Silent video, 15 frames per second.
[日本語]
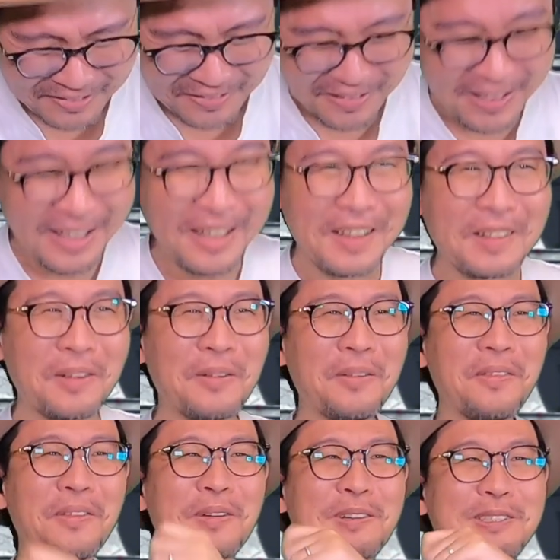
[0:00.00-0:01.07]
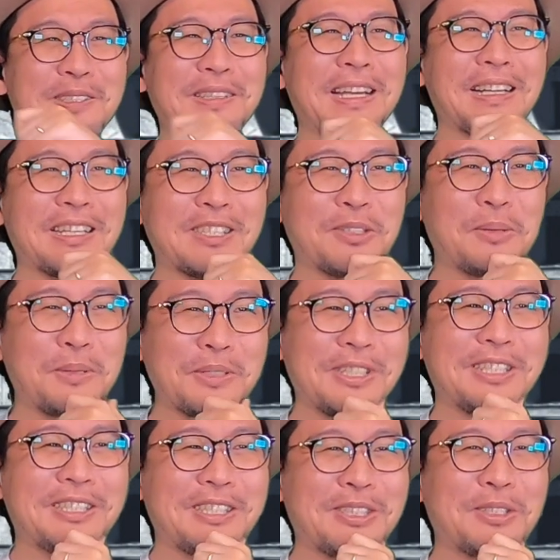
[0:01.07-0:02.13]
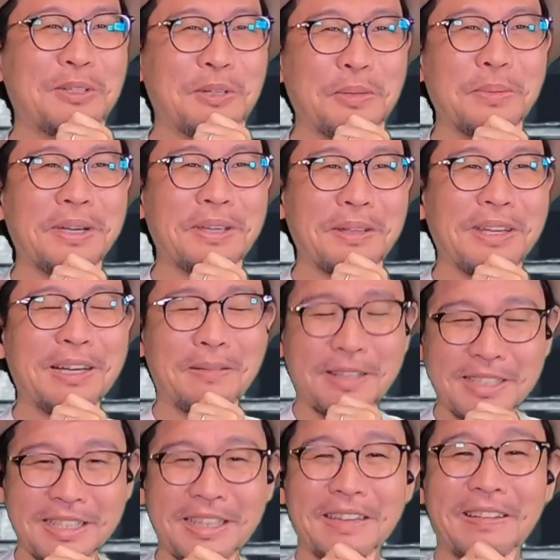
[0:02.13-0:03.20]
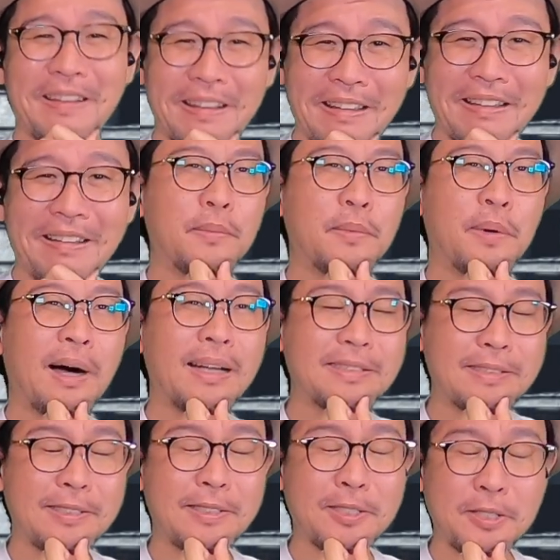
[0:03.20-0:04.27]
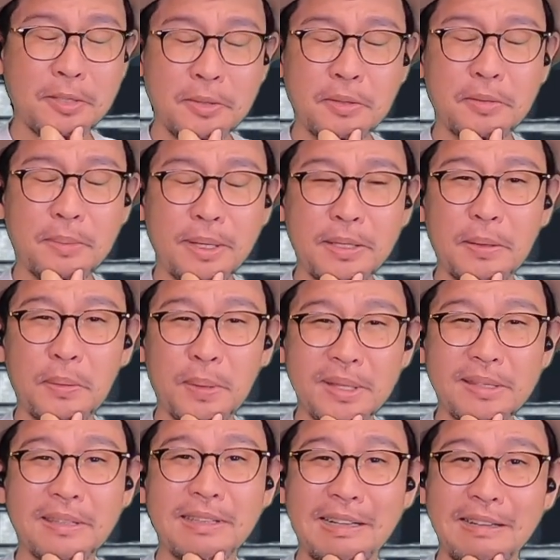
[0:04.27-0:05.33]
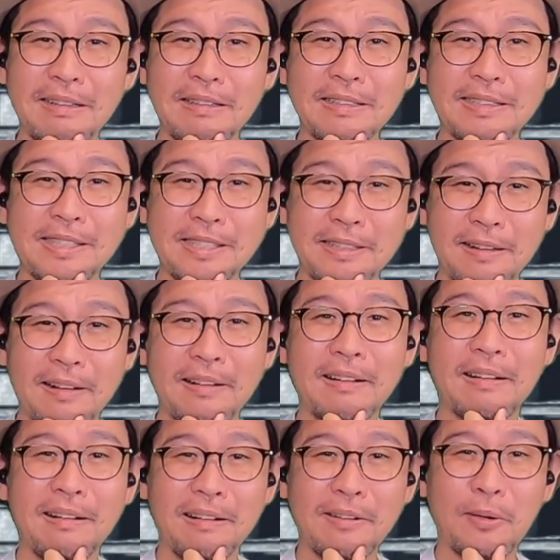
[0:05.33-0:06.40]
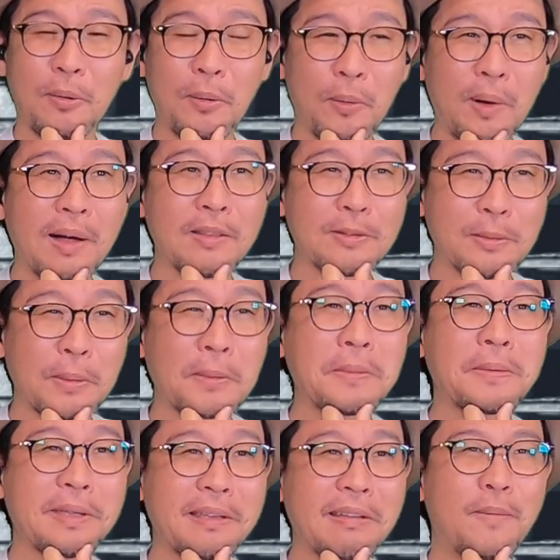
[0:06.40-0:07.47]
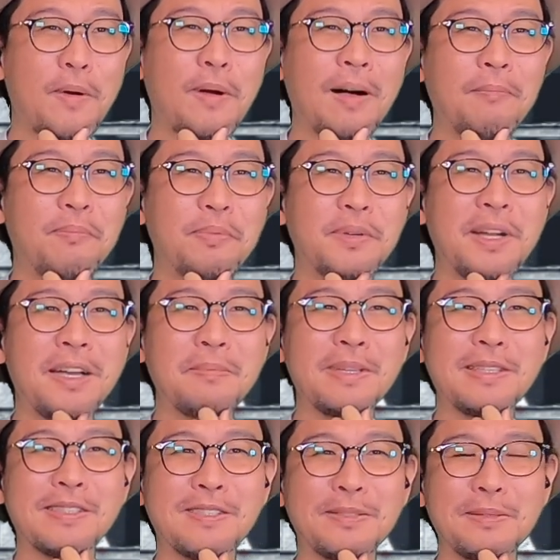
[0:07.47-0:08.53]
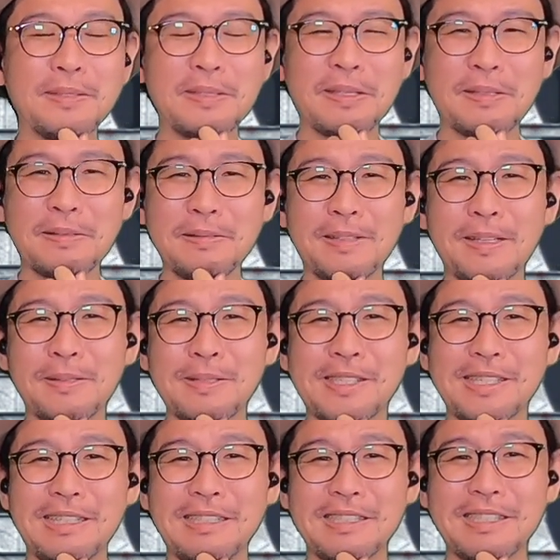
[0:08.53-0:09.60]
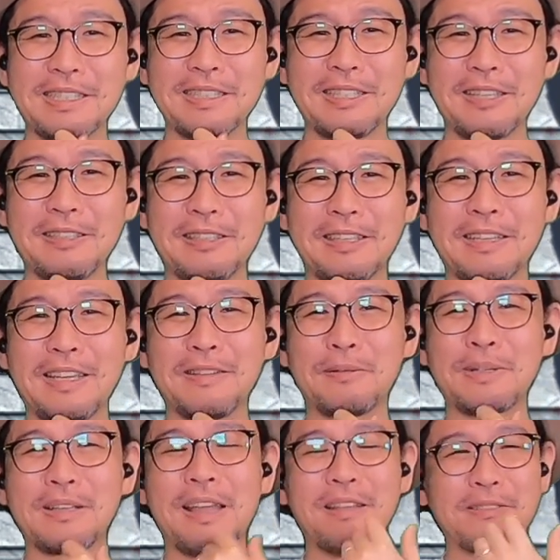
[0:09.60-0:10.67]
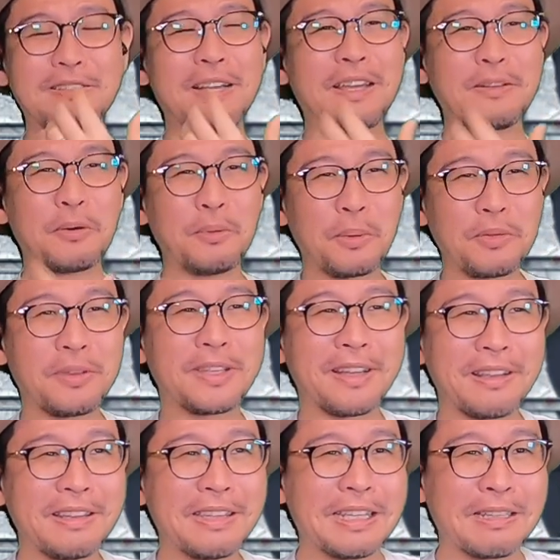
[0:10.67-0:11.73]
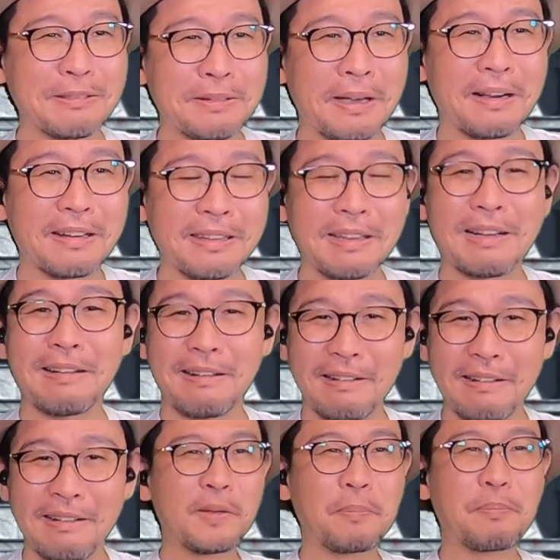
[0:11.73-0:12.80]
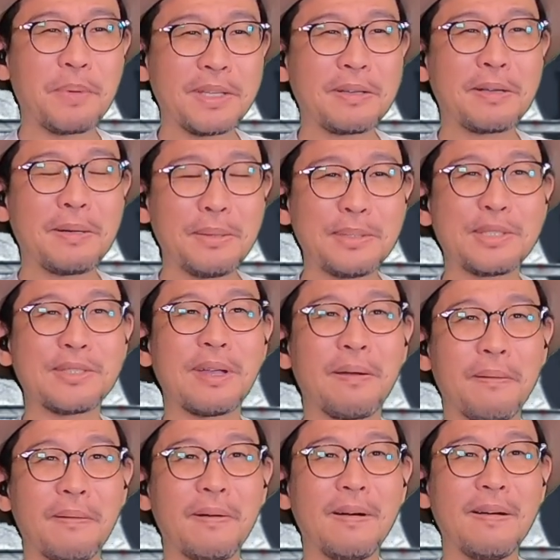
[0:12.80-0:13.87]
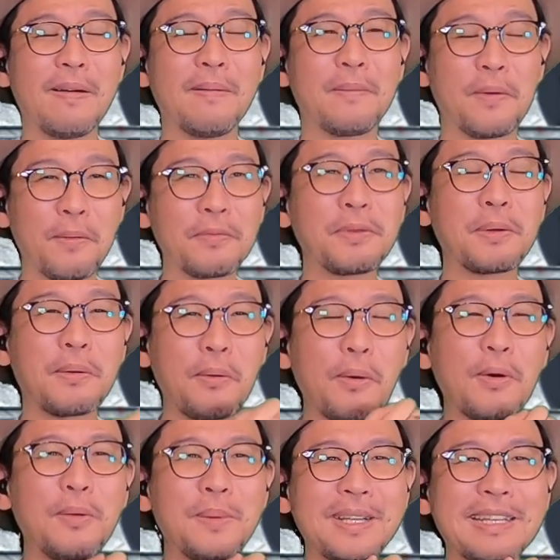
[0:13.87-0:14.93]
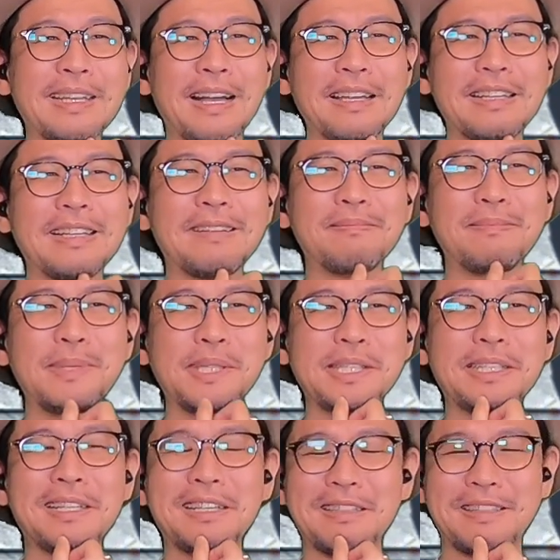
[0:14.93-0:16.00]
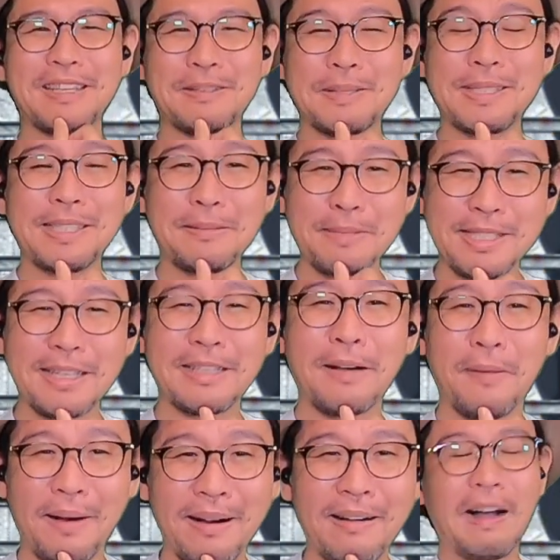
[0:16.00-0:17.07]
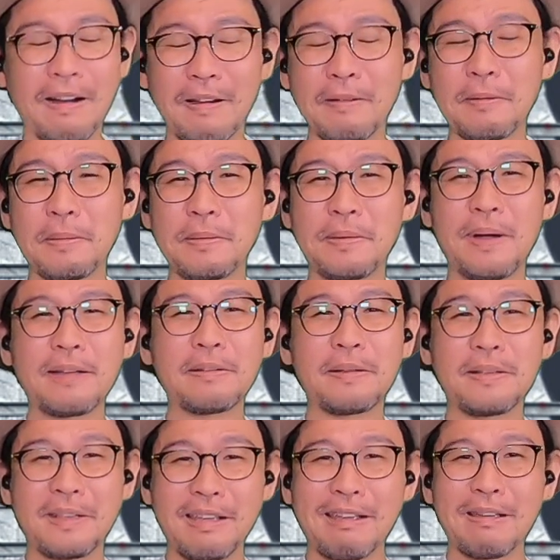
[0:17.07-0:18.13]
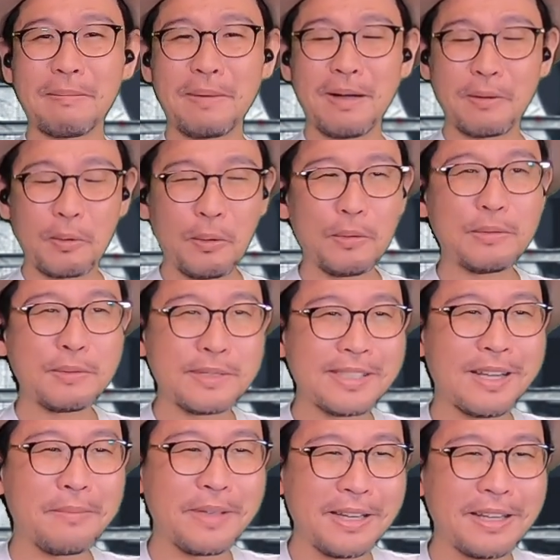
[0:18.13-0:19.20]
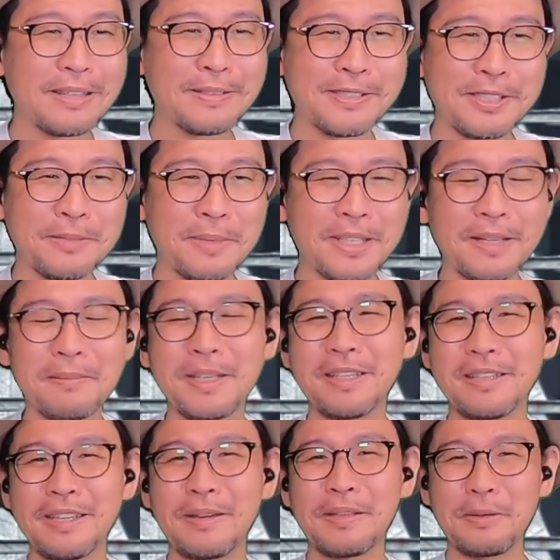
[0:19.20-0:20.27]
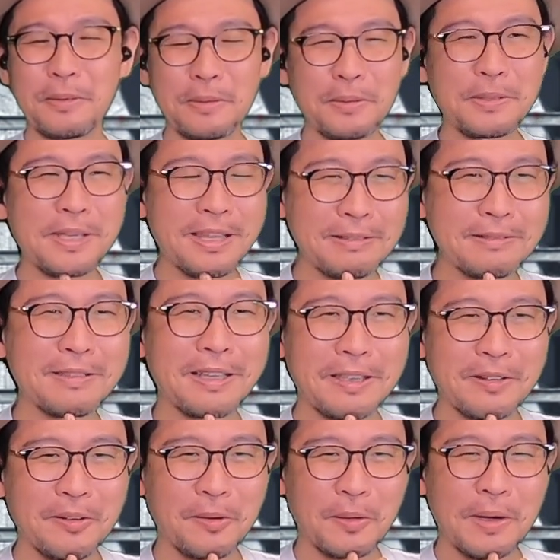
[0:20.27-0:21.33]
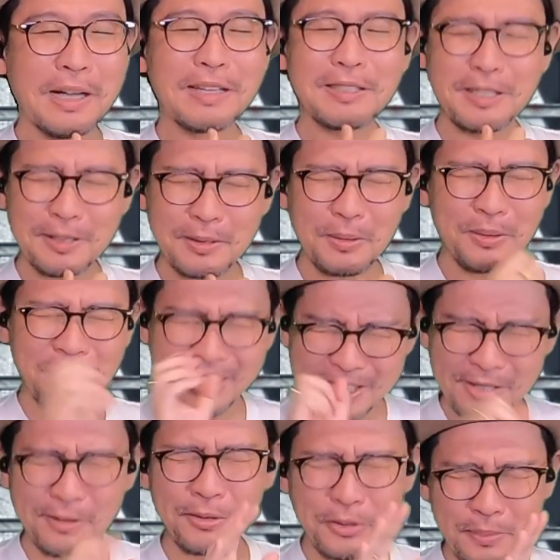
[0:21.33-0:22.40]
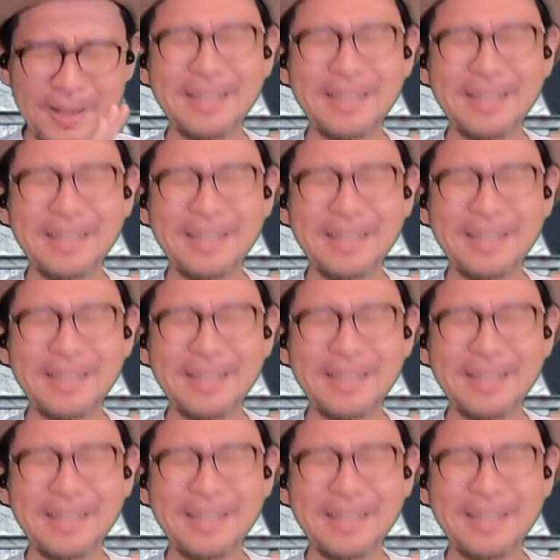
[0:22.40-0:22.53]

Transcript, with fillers: ど今度こそなんか正真正銘のヤバさだよねあっちゅう間に終わった時間が後半特にもうカップラーメン作ってるくらいの時間しか経ってないのかなくらいに思ってたらエンディング流れたからびっくりしたよもう本当にここまで体感短かったの久々だわ。はい、というわけでね、まあ興奮冷めやらぬし、まだまだね、いろいろ言えるんだけど、きっと同じこと